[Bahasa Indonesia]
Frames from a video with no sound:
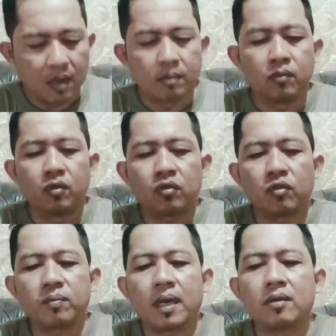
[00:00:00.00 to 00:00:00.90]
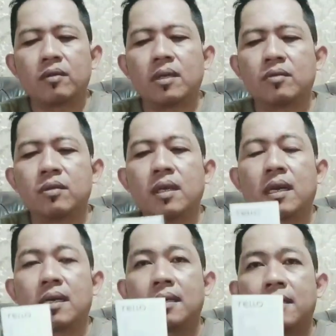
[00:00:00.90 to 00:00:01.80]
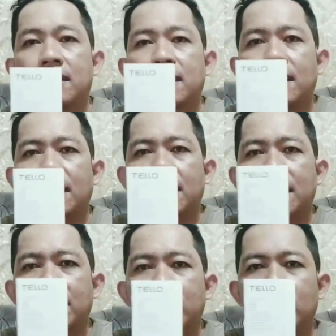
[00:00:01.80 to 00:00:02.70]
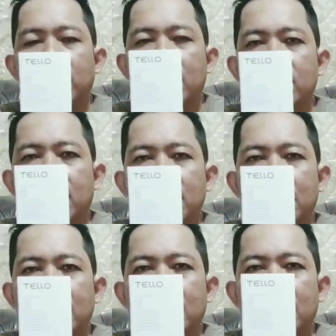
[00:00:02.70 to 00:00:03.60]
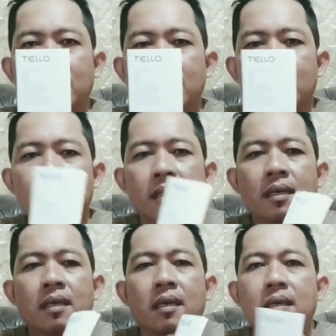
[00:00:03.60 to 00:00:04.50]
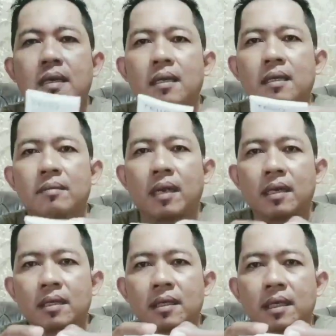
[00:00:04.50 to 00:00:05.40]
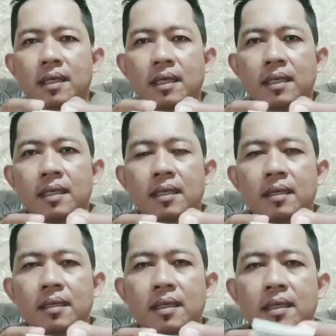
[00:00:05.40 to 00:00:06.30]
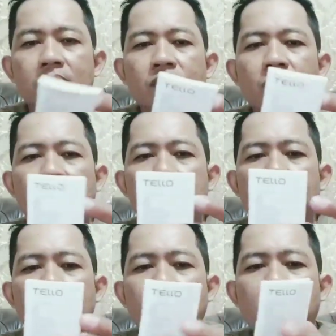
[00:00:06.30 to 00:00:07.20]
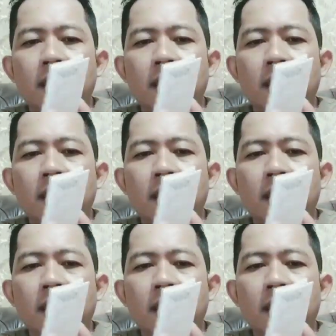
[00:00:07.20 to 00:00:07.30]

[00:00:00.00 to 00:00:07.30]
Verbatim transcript: buku panduan juga nah, ini buku panduannya nah, tebalnya segini ini buku panduannya